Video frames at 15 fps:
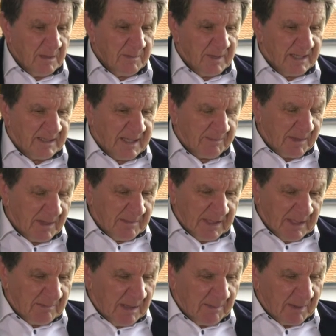ben, D'après
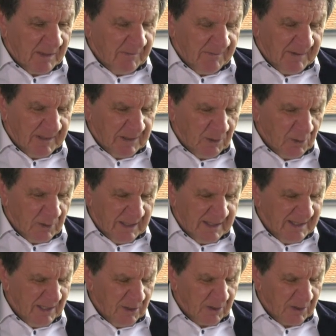Madame la Préfète, on était